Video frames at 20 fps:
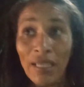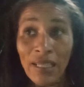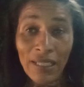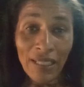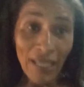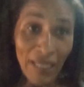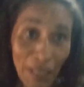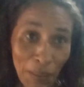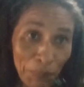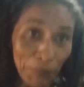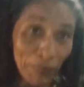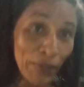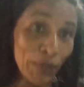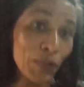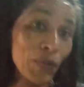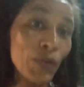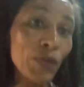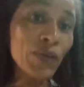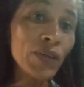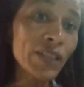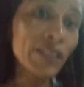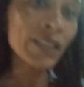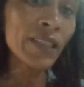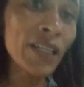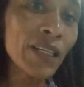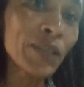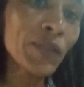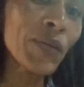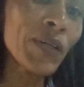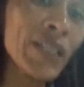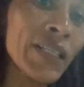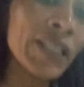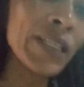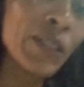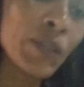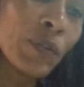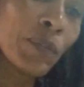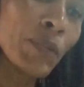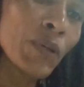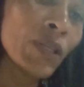E ela pegou e deitou
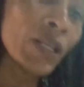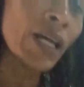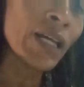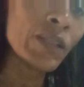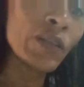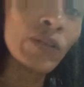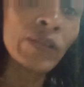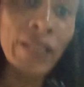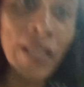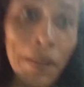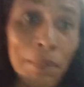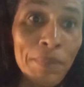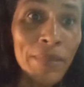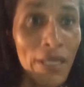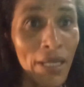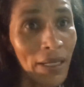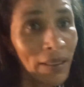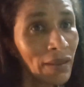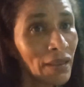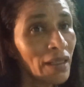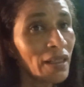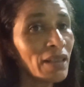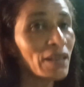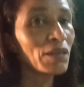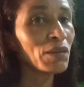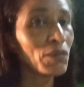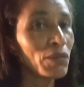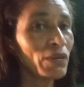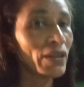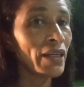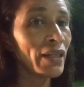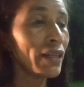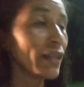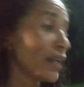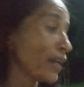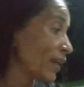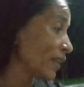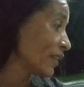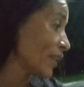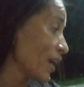aqui do meu lado. Não é minha não,
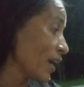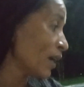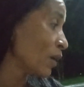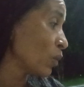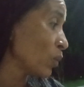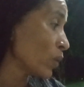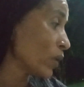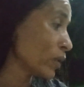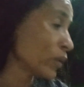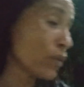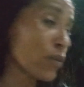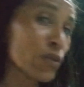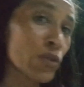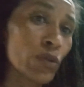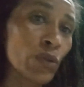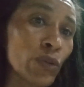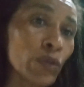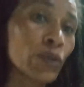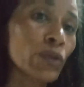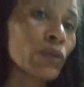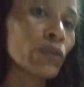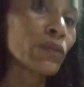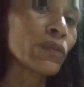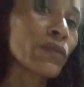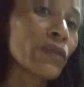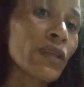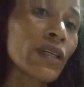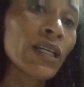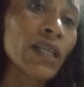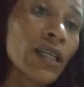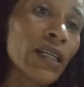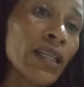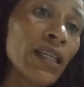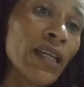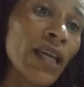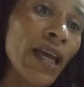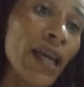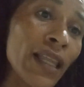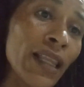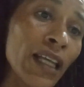é, é da rua, dos outros.
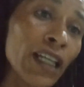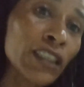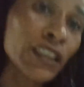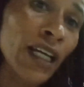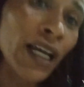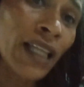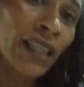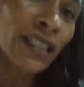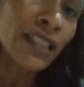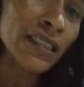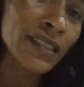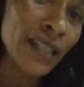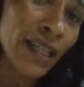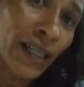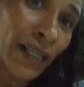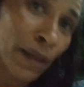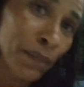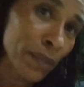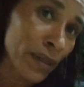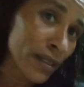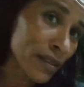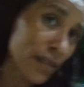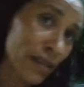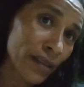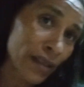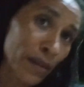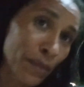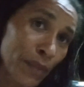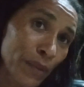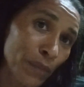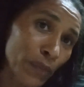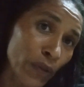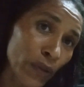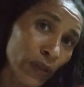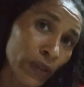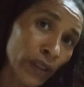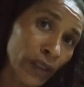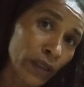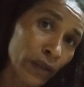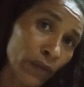E ela já alisei a cabeça e nem me
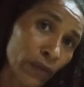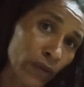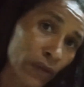mordeu,